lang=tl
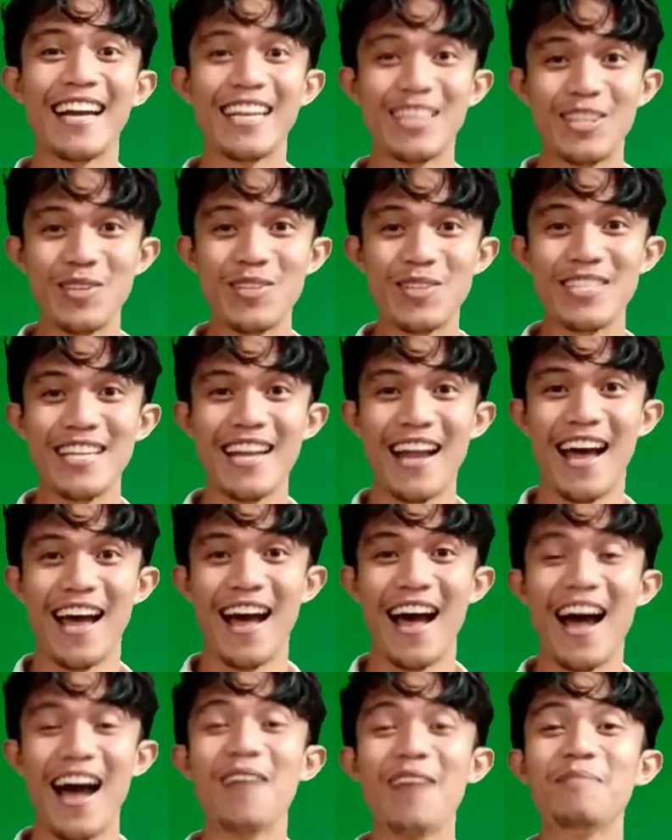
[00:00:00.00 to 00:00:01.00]
Kato
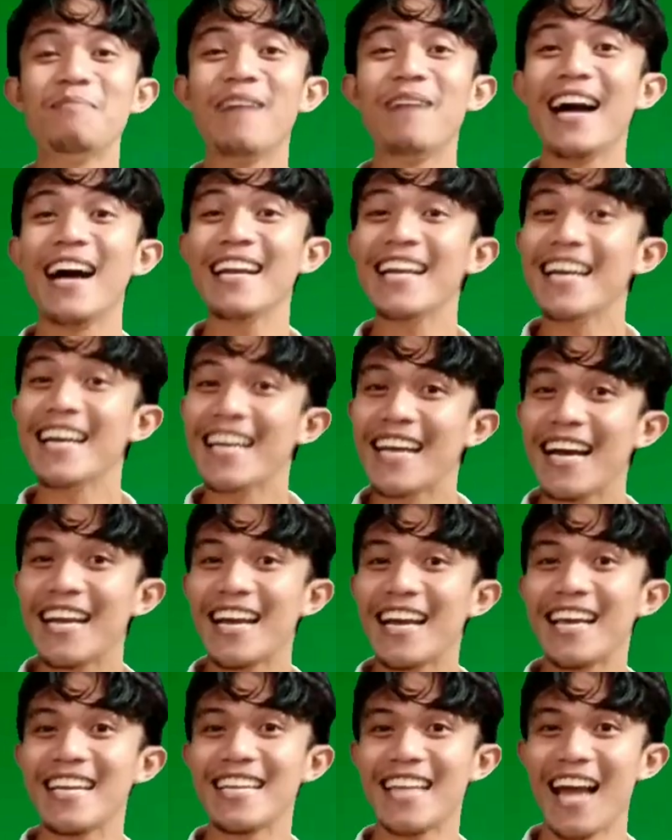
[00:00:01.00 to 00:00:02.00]
sila ang mga
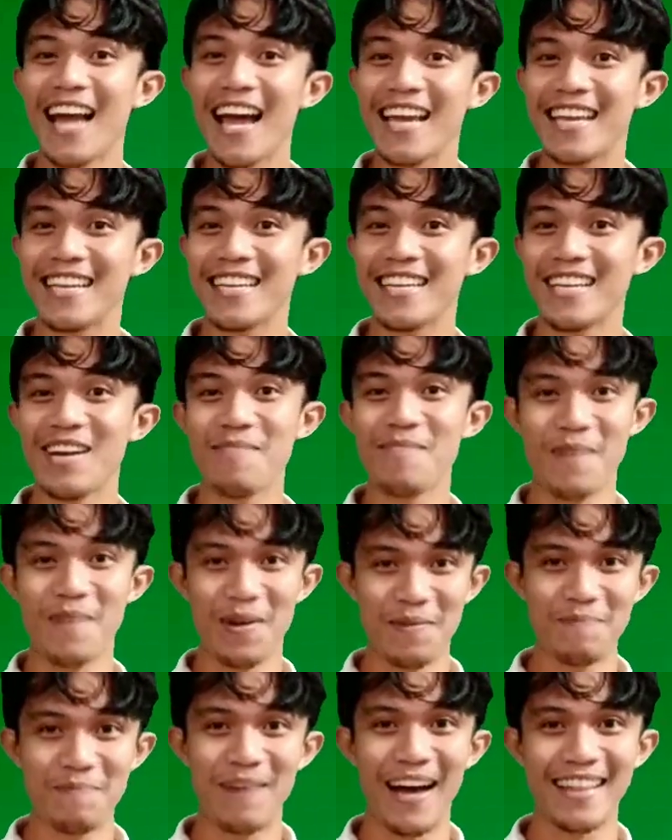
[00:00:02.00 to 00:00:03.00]
nagkalain-lain nga
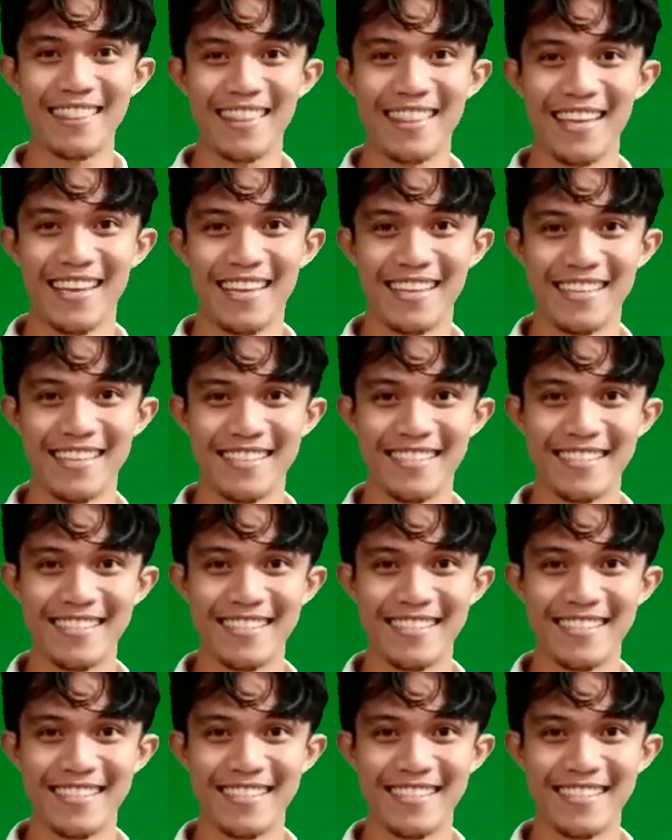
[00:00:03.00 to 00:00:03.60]
pagbati.